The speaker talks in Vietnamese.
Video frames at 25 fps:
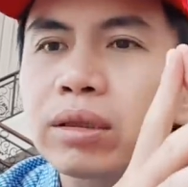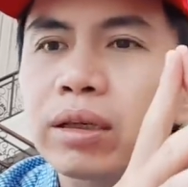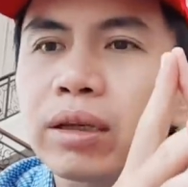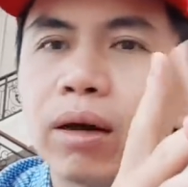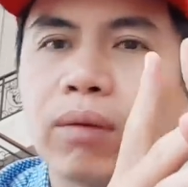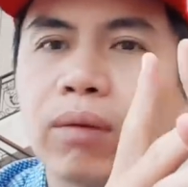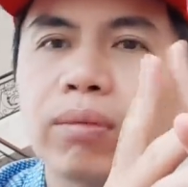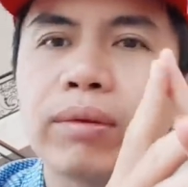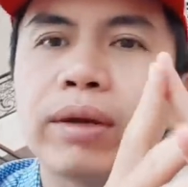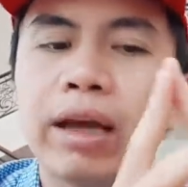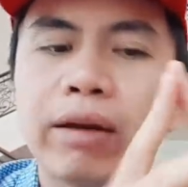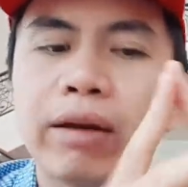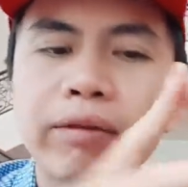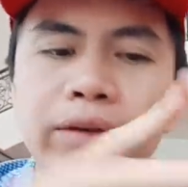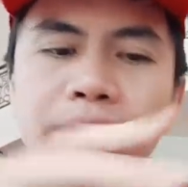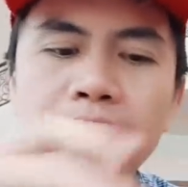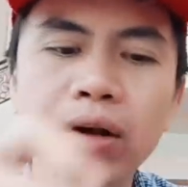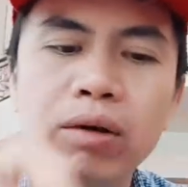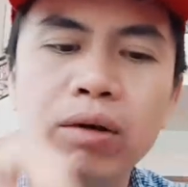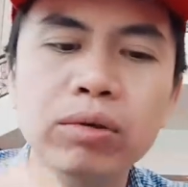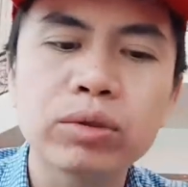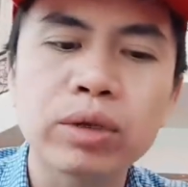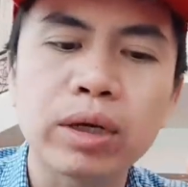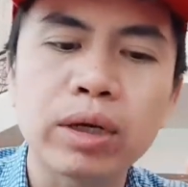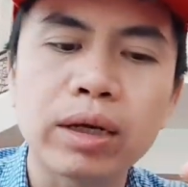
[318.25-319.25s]
thì đồng nghĩa với
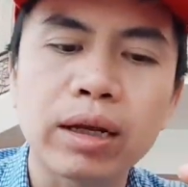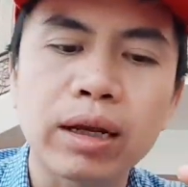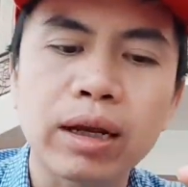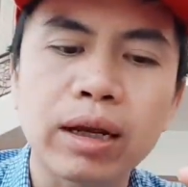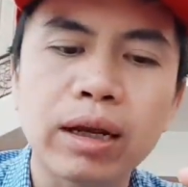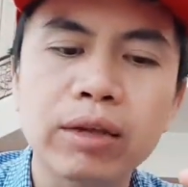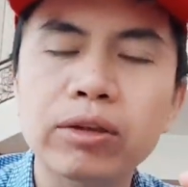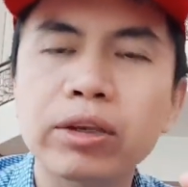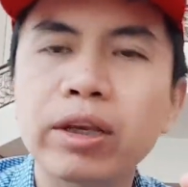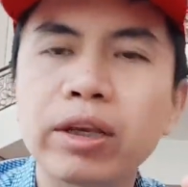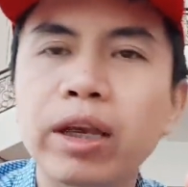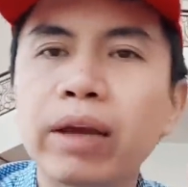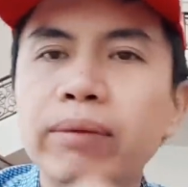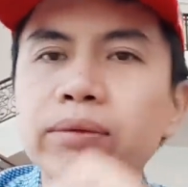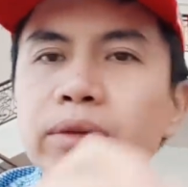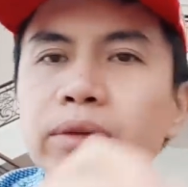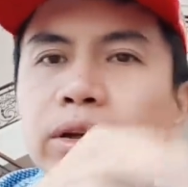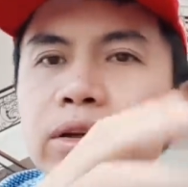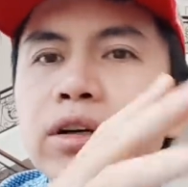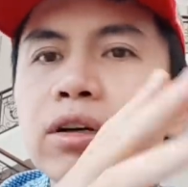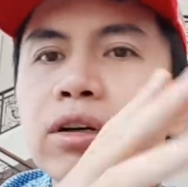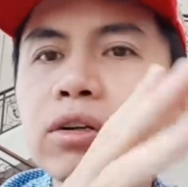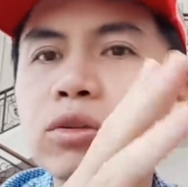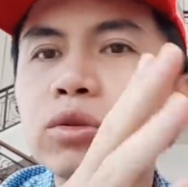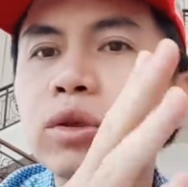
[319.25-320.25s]
câu chuyện là các doanh nghiệp
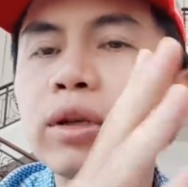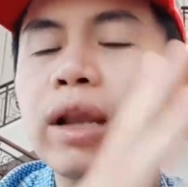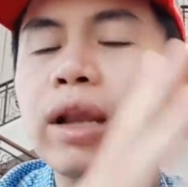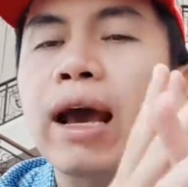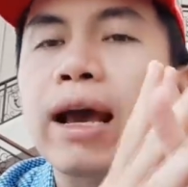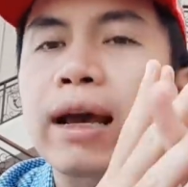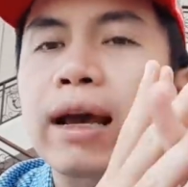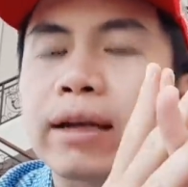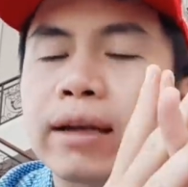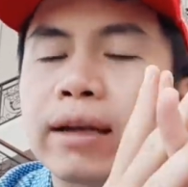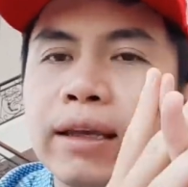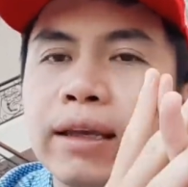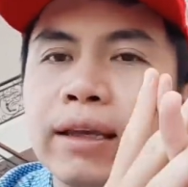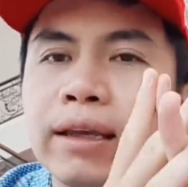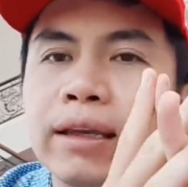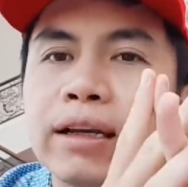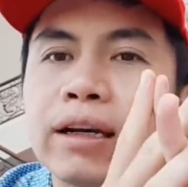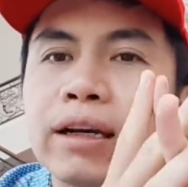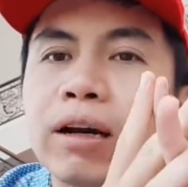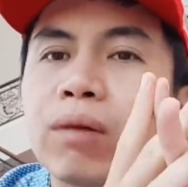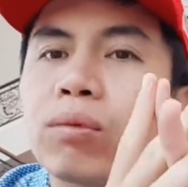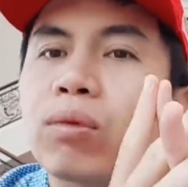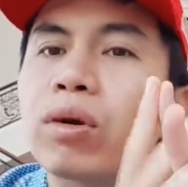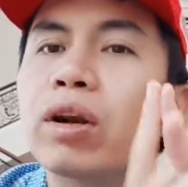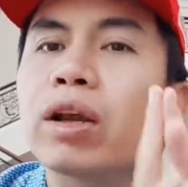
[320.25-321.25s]
trong nước xuất hàng đi
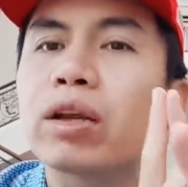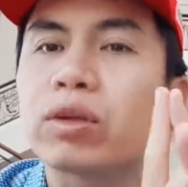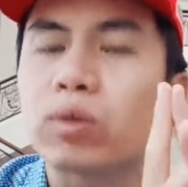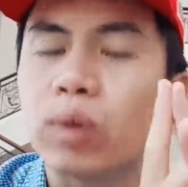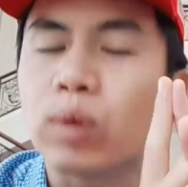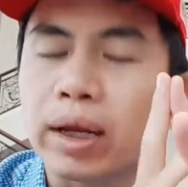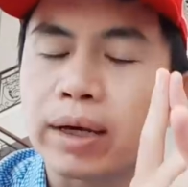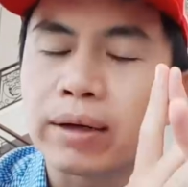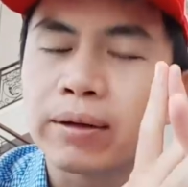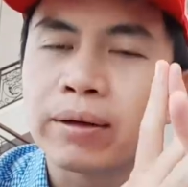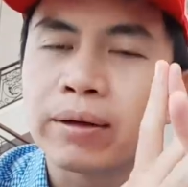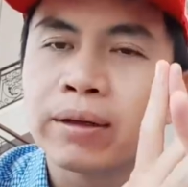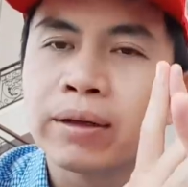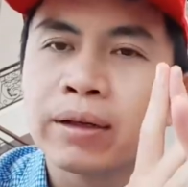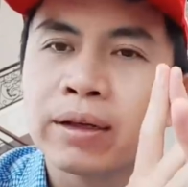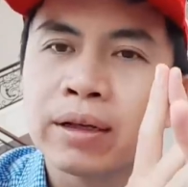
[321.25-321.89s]
không có lợi nhuận